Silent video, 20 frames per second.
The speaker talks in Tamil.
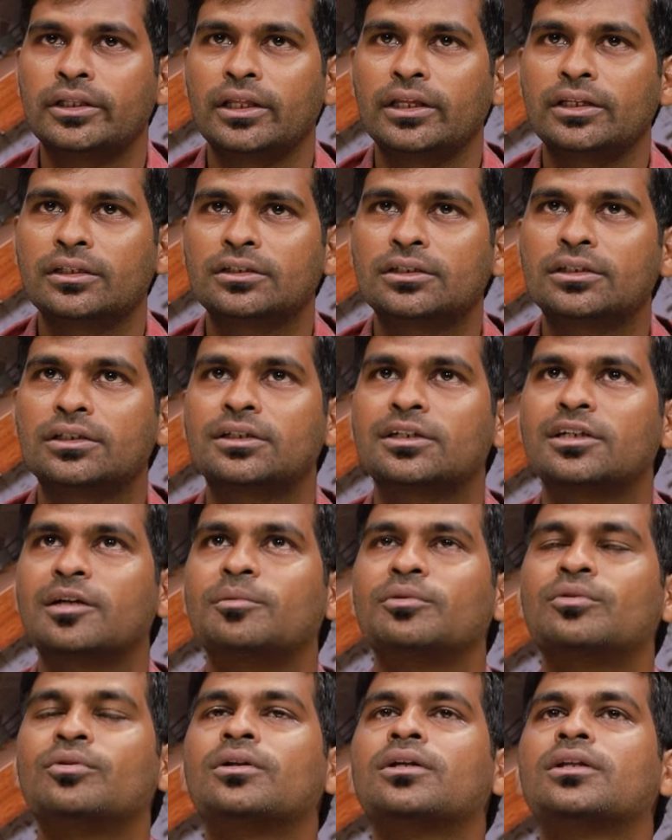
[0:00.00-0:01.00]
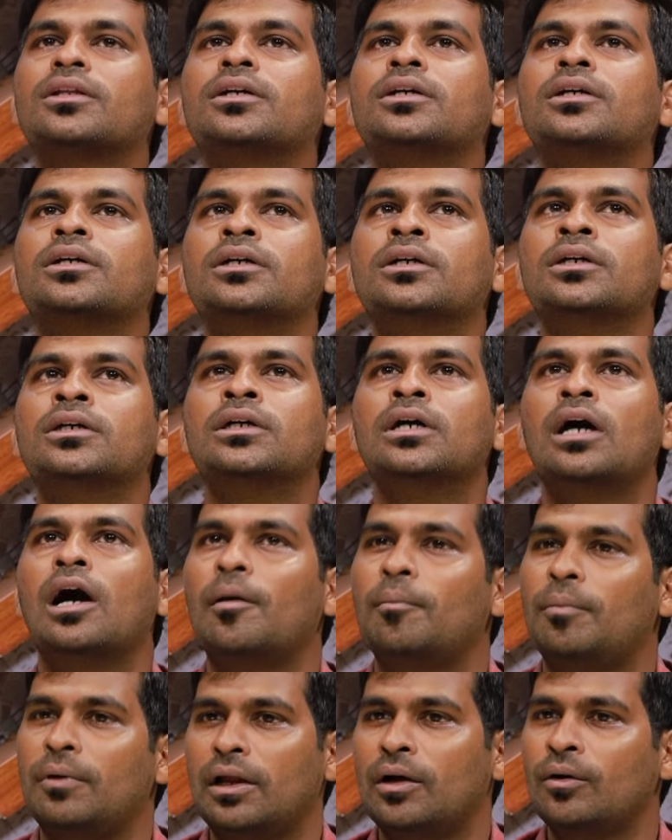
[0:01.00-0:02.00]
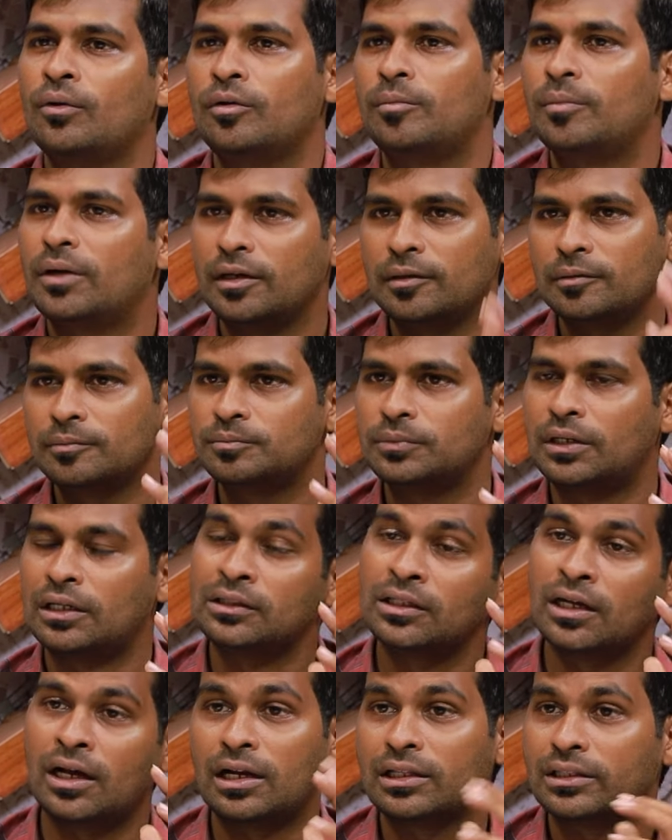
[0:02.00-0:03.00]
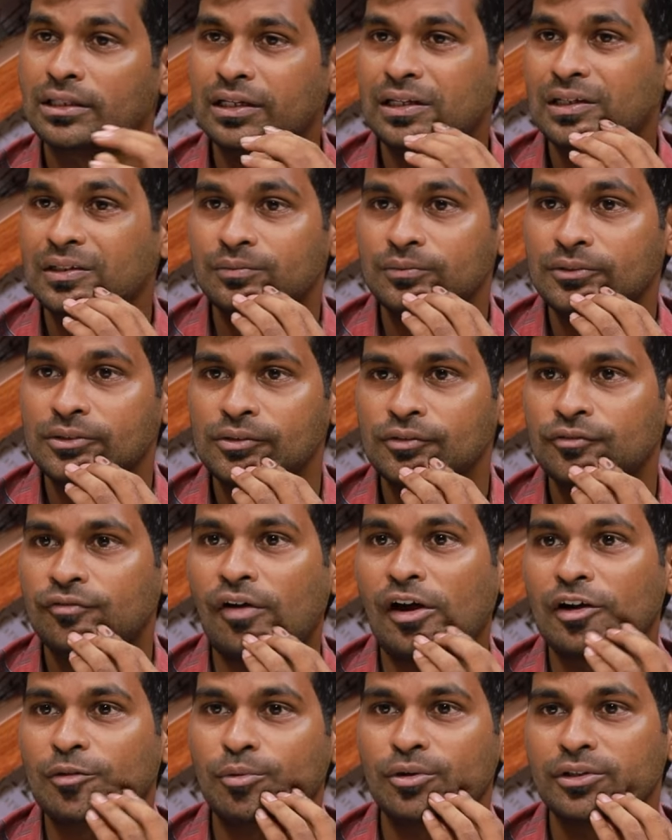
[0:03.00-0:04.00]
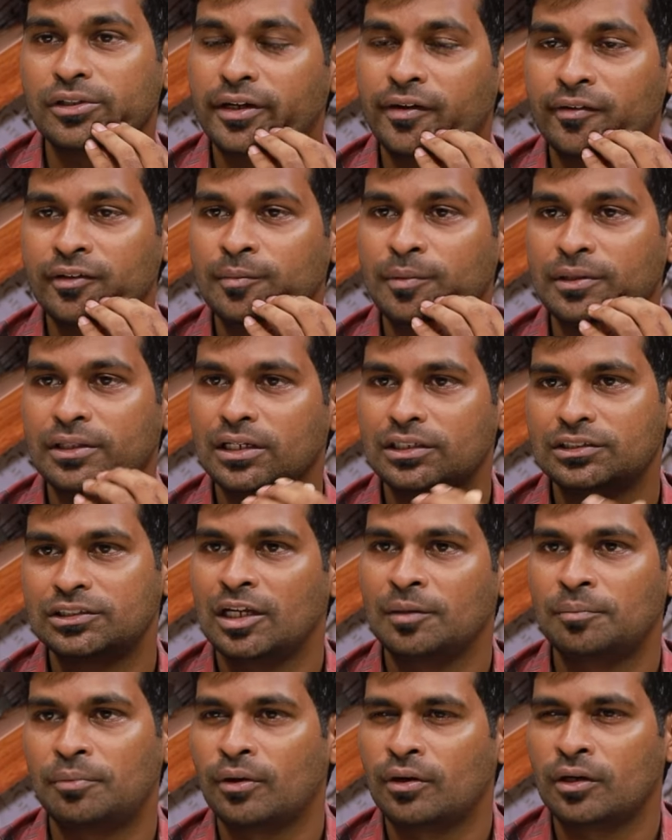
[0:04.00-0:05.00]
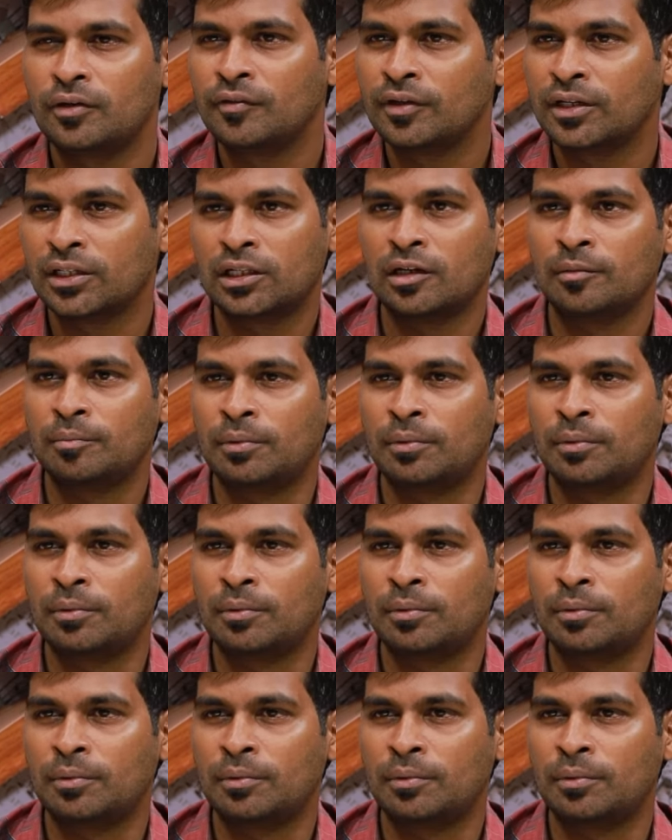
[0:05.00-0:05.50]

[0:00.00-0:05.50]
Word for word: லைக் எப்படி சொல்கிறது அப்போல்லாம் ஒரு மாதிரி அந்த காலத்தில் ஃபாஸ்ட் போலர்ஸ்லாம் வந்து பார்த்தீங்கன்னா சேப்பாக்களையும் விக்கெட்